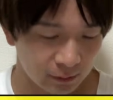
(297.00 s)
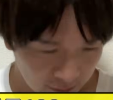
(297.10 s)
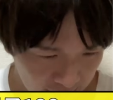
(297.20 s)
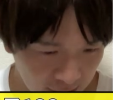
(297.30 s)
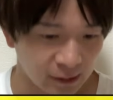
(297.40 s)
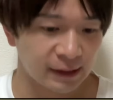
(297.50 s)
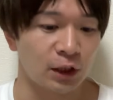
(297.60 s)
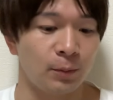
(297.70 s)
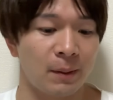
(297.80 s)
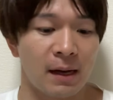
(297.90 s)
いい感じだ
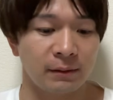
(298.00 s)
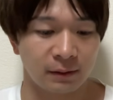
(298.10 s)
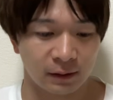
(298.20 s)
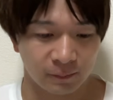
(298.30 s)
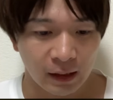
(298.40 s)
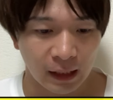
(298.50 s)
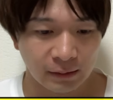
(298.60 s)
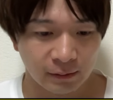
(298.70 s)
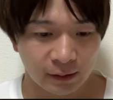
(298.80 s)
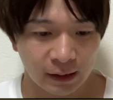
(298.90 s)
と思います。は
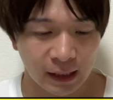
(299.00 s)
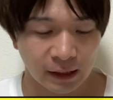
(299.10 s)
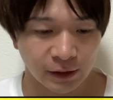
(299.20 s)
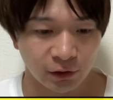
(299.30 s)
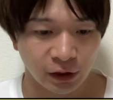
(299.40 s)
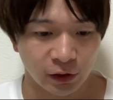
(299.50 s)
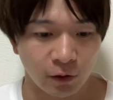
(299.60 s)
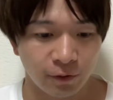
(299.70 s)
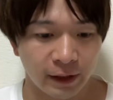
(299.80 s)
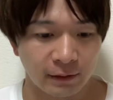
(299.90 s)
い、次が女子の
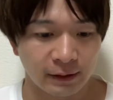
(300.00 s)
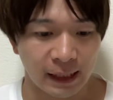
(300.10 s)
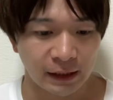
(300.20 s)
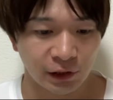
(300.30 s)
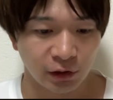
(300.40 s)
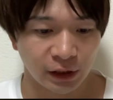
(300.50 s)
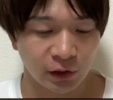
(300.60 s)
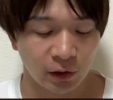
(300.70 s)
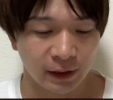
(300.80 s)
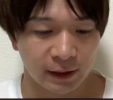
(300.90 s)
4振りですね。女子
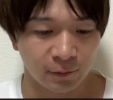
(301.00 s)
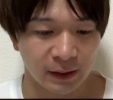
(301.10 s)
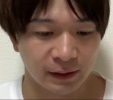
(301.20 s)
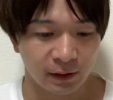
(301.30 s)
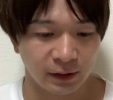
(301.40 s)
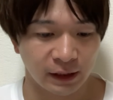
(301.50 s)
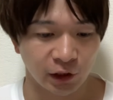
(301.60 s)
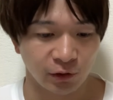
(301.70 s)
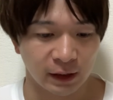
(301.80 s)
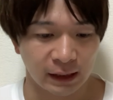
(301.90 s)
400m
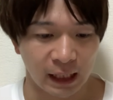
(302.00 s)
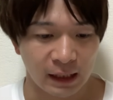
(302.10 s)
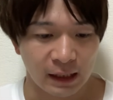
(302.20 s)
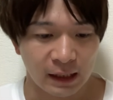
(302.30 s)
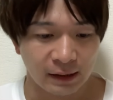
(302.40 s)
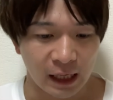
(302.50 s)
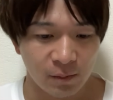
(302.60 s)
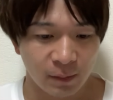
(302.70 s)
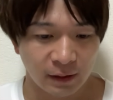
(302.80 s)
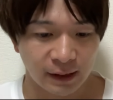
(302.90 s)
自由形。
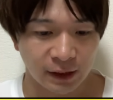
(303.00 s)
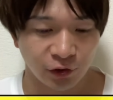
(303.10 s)
南波選